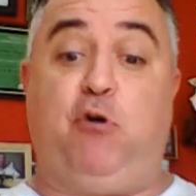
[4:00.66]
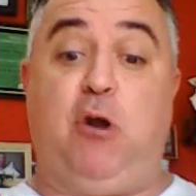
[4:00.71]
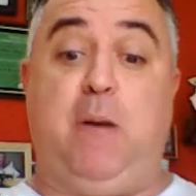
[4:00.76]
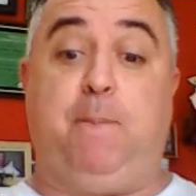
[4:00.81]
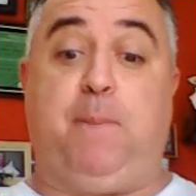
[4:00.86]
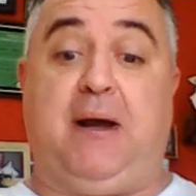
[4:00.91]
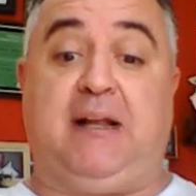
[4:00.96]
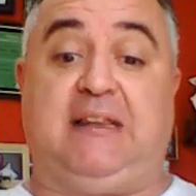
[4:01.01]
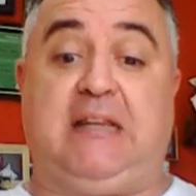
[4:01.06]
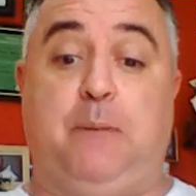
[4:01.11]
foi
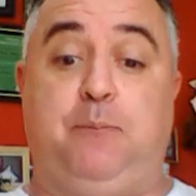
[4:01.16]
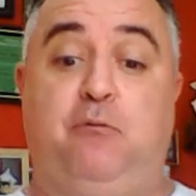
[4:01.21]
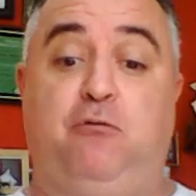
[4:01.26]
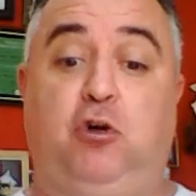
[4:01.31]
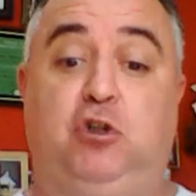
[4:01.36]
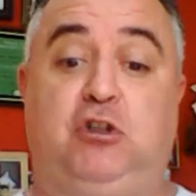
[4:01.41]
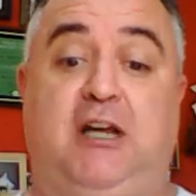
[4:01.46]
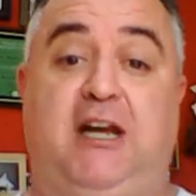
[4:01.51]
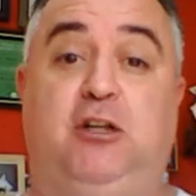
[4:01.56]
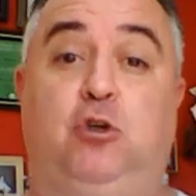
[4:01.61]
empatar por
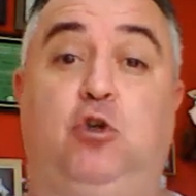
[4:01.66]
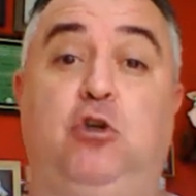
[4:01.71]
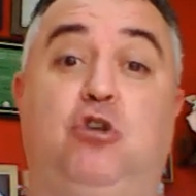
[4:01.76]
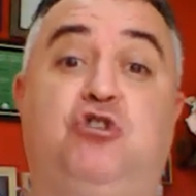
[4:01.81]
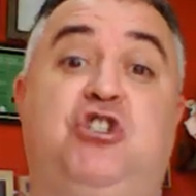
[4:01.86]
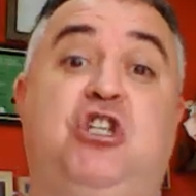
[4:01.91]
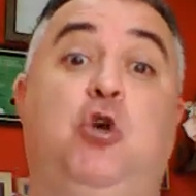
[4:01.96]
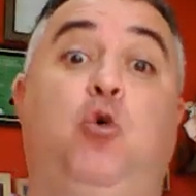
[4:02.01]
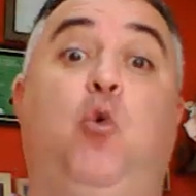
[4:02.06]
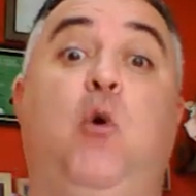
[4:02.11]
Volta Redonda
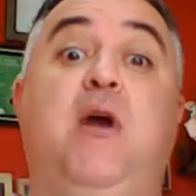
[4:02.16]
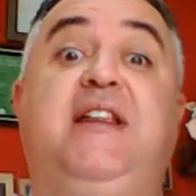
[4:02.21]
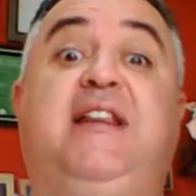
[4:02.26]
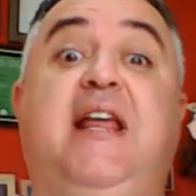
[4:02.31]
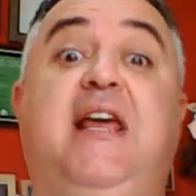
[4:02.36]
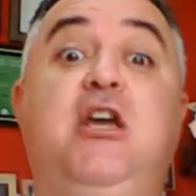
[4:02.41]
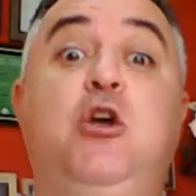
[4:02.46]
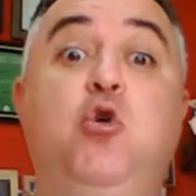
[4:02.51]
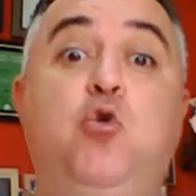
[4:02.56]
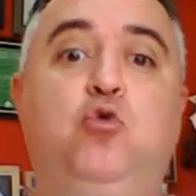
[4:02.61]
aos
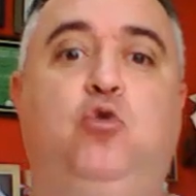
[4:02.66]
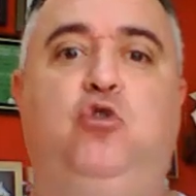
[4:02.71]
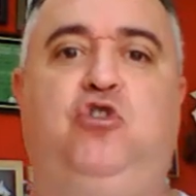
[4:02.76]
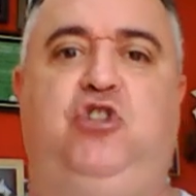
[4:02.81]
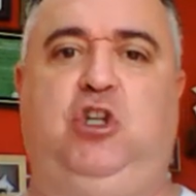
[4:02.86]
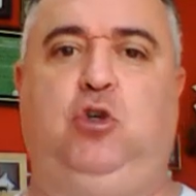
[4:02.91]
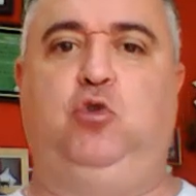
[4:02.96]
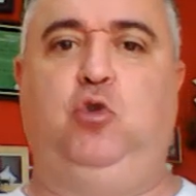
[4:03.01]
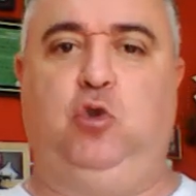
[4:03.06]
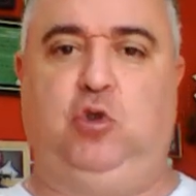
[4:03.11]
51 do
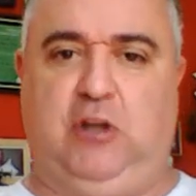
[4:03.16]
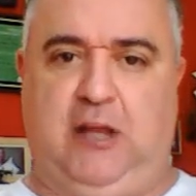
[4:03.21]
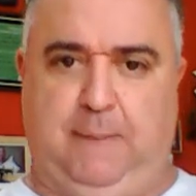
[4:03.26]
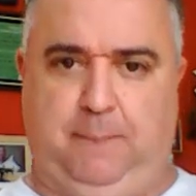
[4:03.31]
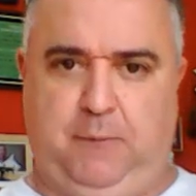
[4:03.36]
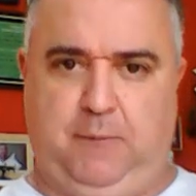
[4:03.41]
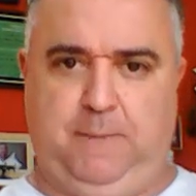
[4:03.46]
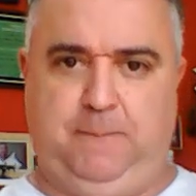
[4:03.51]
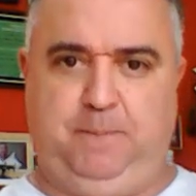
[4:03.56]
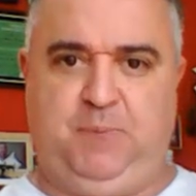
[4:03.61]
segundo
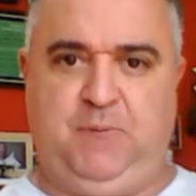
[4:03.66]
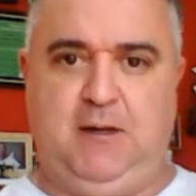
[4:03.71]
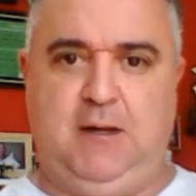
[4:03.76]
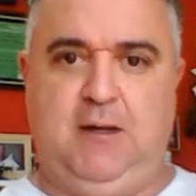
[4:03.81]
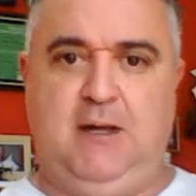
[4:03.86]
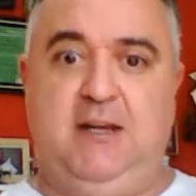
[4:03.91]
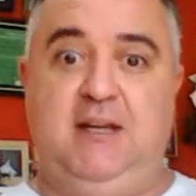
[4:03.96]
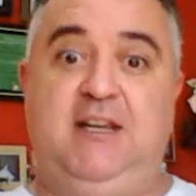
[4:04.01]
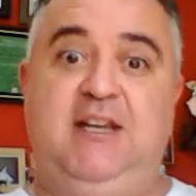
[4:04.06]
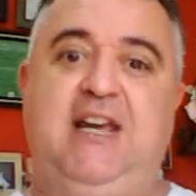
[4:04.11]
tempo.
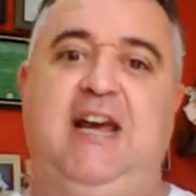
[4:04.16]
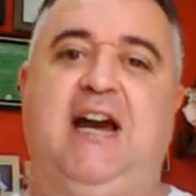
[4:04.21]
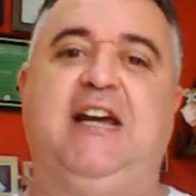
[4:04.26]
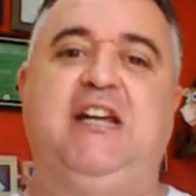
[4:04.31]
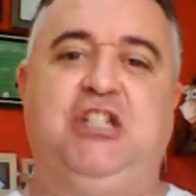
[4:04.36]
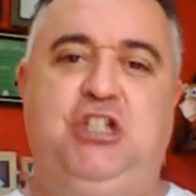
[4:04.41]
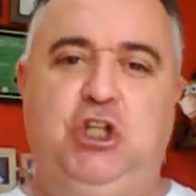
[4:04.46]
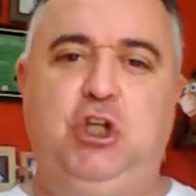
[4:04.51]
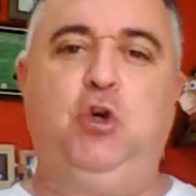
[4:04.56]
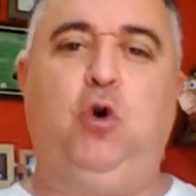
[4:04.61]
E
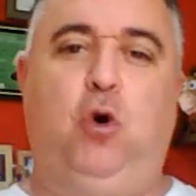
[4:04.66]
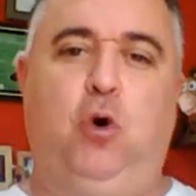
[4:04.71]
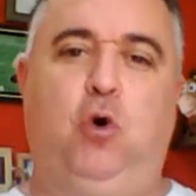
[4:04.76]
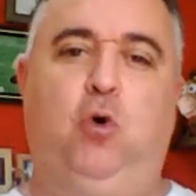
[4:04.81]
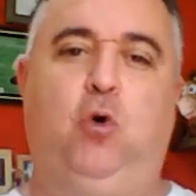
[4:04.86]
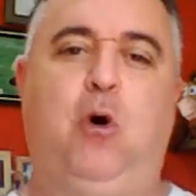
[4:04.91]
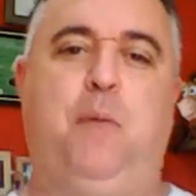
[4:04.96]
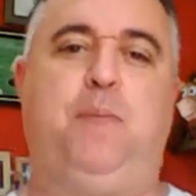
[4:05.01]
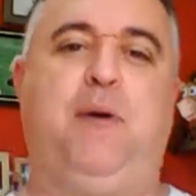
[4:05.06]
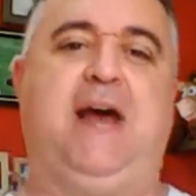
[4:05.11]
aí
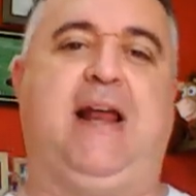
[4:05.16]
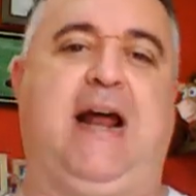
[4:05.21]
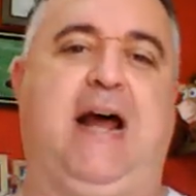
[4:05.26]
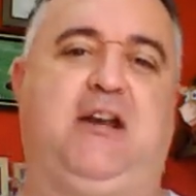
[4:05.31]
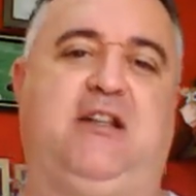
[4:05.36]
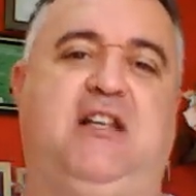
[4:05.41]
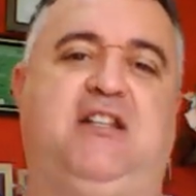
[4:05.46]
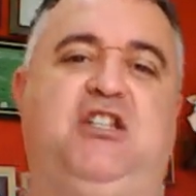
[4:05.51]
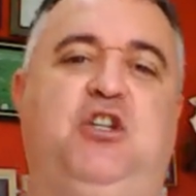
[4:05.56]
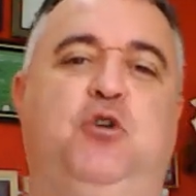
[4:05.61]
tirou o
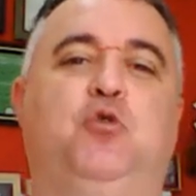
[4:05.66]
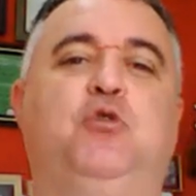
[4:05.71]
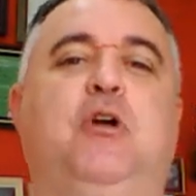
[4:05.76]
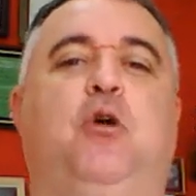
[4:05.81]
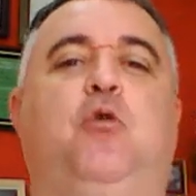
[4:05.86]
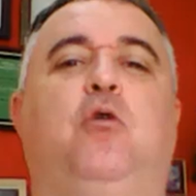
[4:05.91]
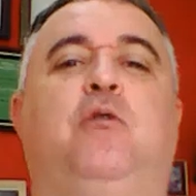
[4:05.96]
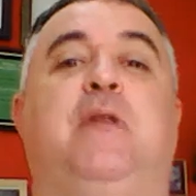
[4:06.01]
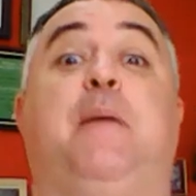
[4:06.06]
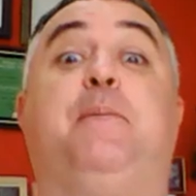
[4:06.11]
Operário da
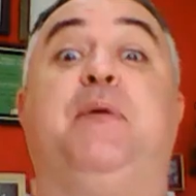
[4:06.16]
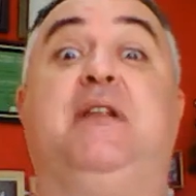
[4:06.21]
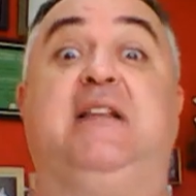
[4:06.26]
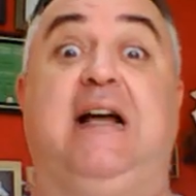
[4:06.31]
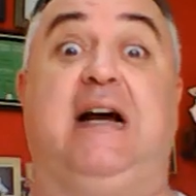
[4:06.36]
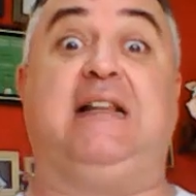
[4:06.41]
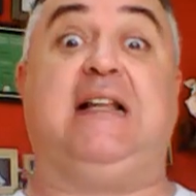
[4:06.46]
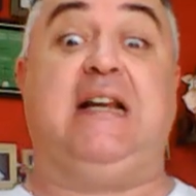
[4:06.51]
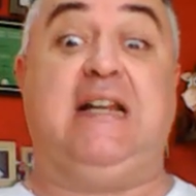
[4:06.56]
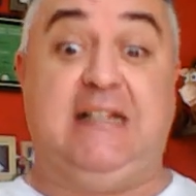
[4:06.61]
segunda da,
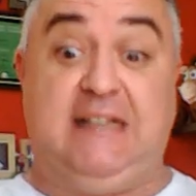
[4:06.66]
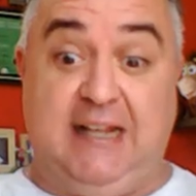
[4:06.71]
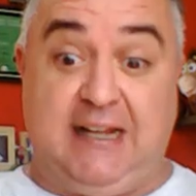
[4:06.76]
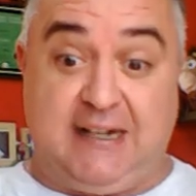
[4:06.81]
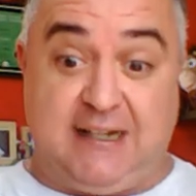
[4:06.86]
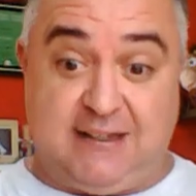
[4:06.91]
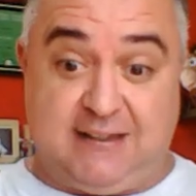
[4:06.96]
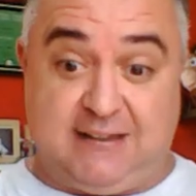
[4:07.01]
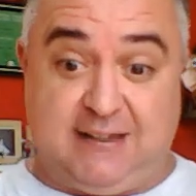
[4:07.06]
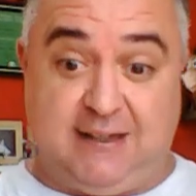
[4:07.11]
da, da
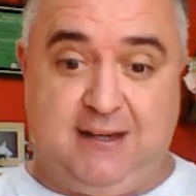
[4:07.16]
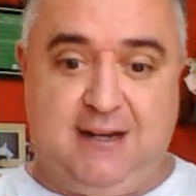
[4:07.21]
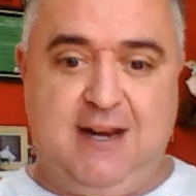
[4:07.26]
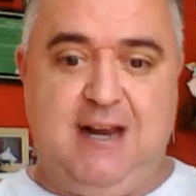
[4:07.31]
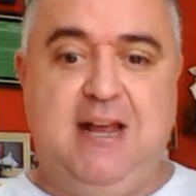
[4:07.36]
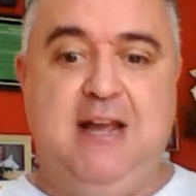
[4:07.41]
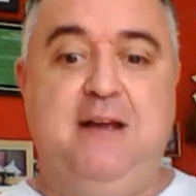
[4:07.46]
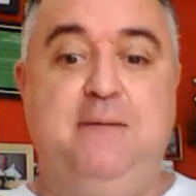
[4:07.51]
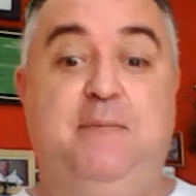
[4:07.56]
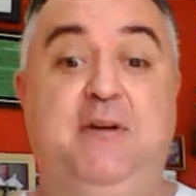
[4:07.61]
liderança.
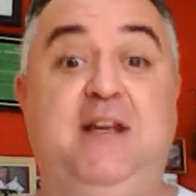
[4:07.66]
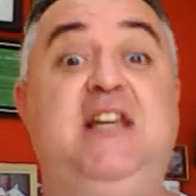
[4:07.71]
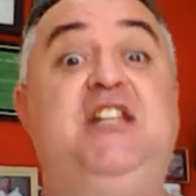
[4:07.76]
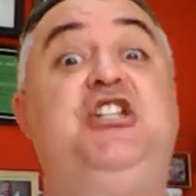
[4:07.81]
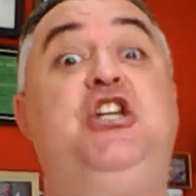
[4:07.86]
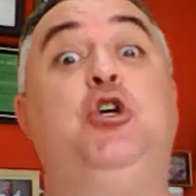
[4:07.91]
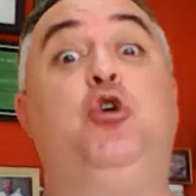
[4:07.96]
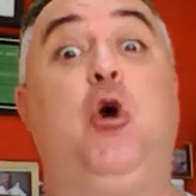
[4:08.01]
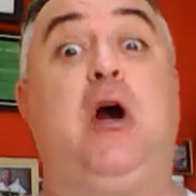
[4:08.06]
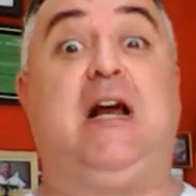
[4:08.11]
E
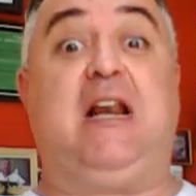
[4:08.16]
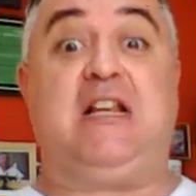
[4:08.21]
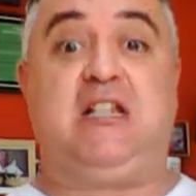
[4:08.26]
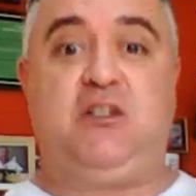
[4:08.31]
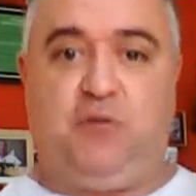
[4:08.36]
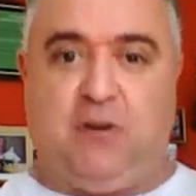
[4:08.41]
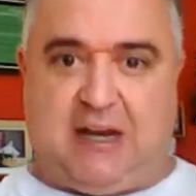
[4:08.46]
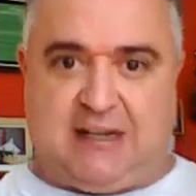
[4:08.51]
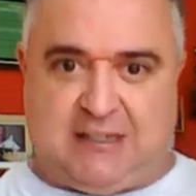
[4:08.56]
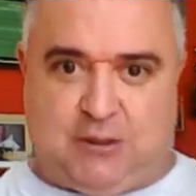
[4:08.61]
tirou a
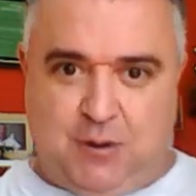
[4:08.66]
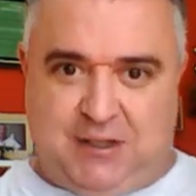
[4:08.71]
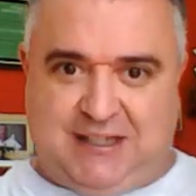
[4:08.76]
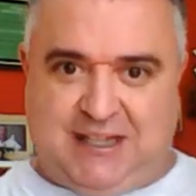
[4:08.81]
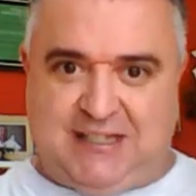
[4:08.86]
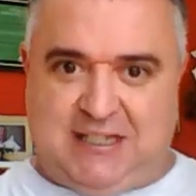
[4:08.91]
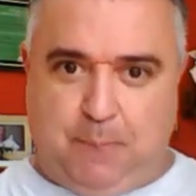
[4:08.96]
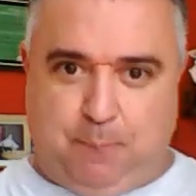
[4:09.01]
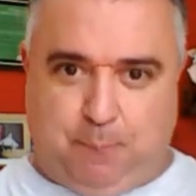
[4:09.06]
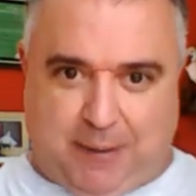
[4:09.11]
classificação
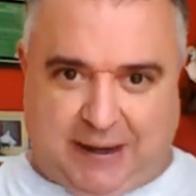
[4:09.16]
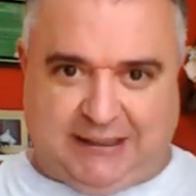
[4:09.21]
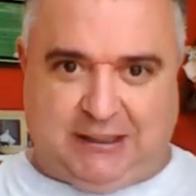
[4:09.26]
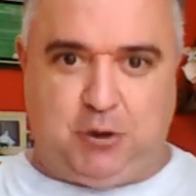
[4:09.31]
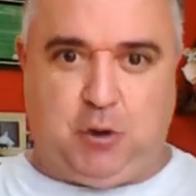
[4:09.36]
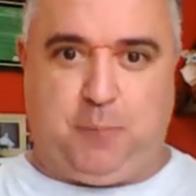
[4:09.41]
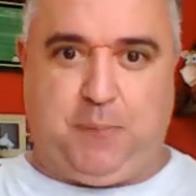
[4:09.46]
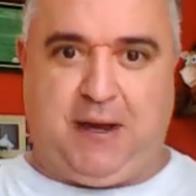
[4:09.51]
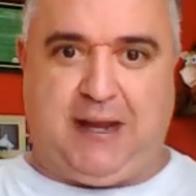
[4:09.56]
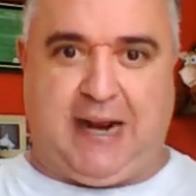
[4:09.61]

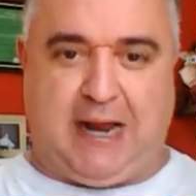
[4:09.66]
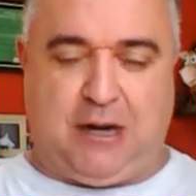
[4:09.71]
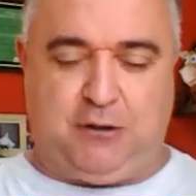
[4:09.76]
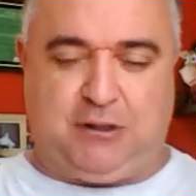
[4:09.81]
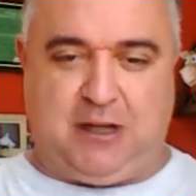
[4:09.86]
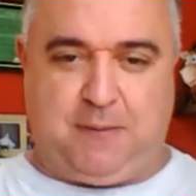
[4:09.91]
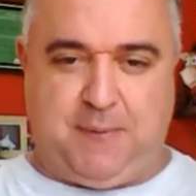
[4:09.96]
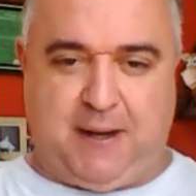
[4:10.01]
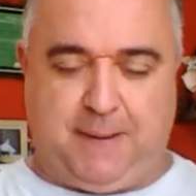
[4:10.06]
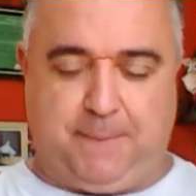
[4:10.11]
antecipada do Operário
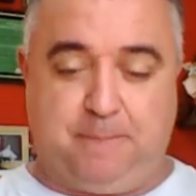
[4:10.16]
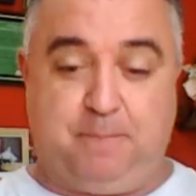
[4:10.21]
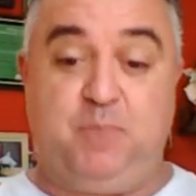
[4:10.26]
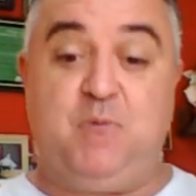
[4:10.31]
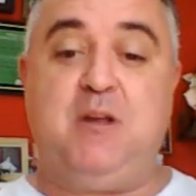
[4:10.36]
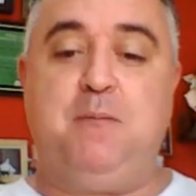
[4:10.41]
também.